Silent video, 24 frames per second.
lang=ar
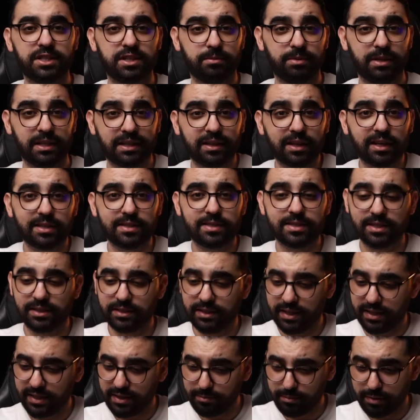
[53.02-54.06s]
حتى بدات القصه
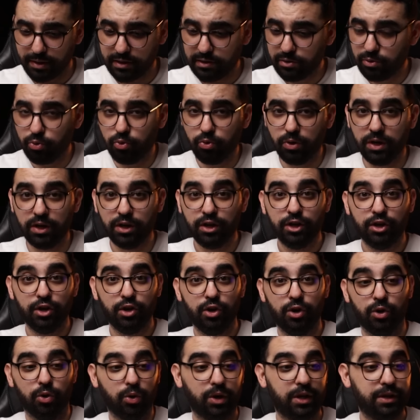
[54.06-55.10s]
ديالي من الاول
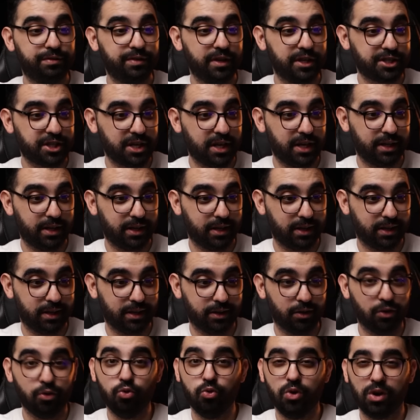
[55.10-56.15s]
وكيفاش انا
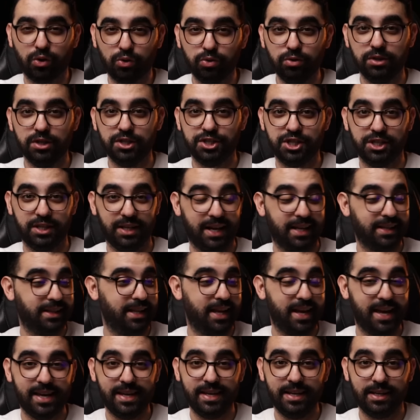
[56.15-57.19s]
هو كل شيء عند
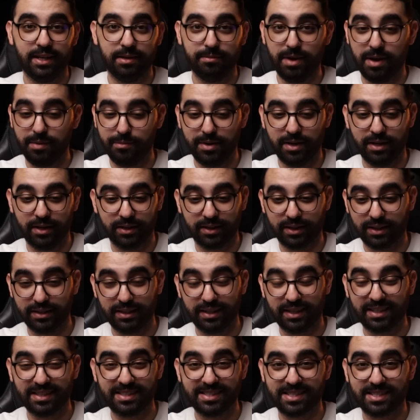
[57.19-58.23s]
العائله مهما راني
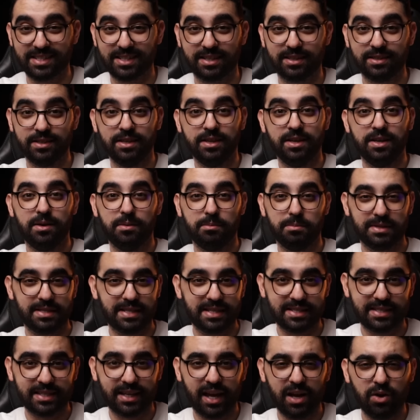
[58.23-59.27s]
كنت
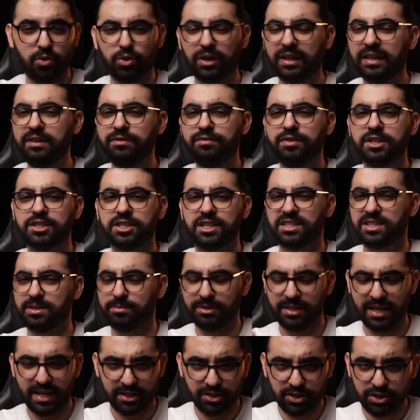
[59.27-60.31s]
مازال صغير كيفاش حتى
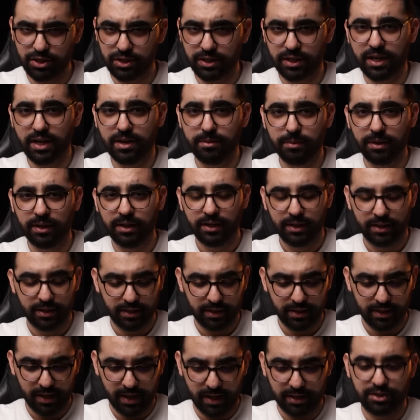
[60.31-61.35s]
بدا هادشي كامل
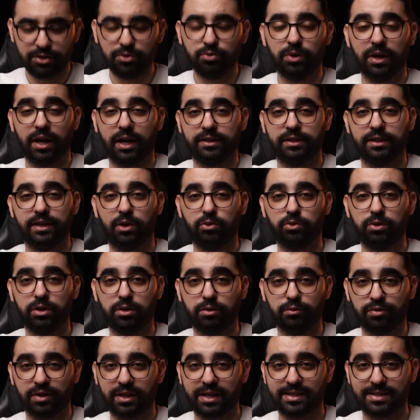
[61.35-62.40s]
هادشي هو اللي غادي نعاود
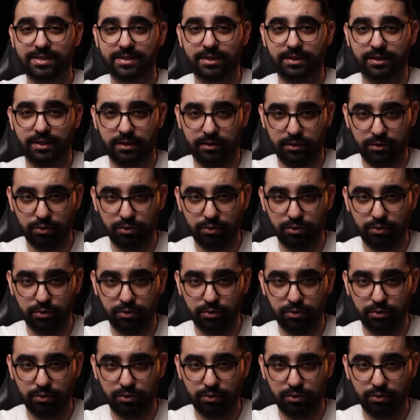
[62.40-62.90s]
لكم في القصه ديال